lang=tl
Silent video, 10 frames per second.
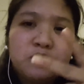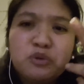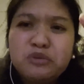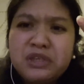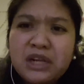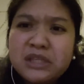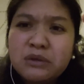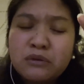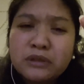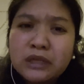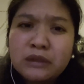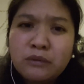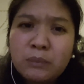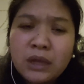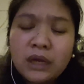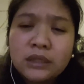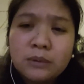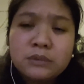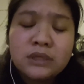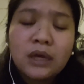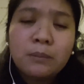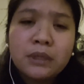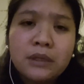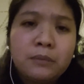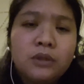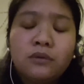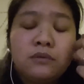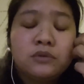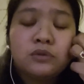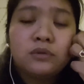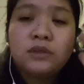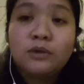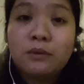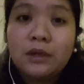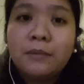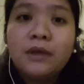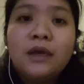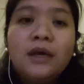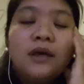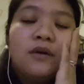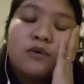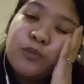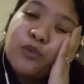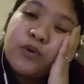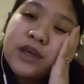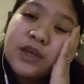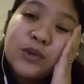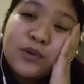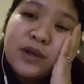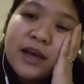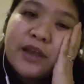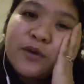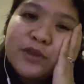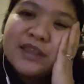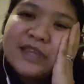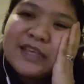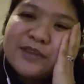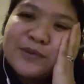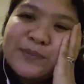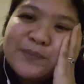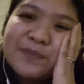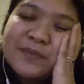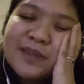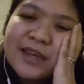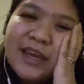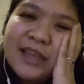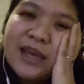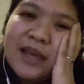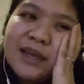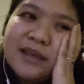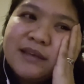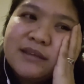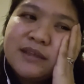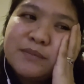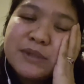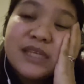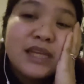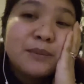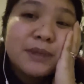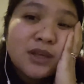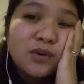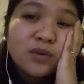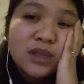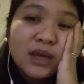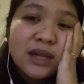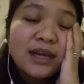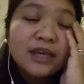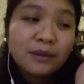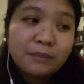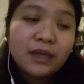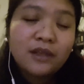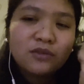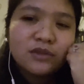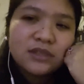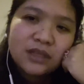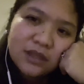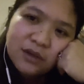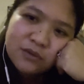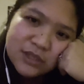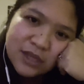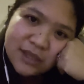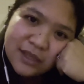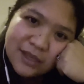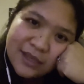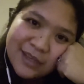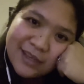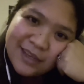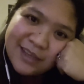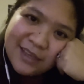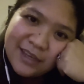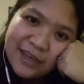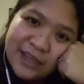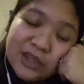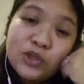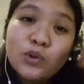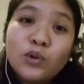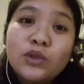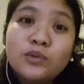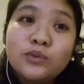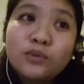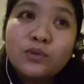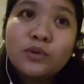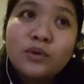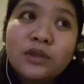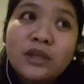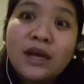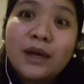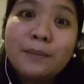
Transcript: O sila siguro ang tatlo magkakatabi sa kama namin, nuluso, hindi ko alam. Okay, ito, lagi ako nandito. And I, masaya naman ako na laging may ganito Santa Cruzada. And dito ko natuto na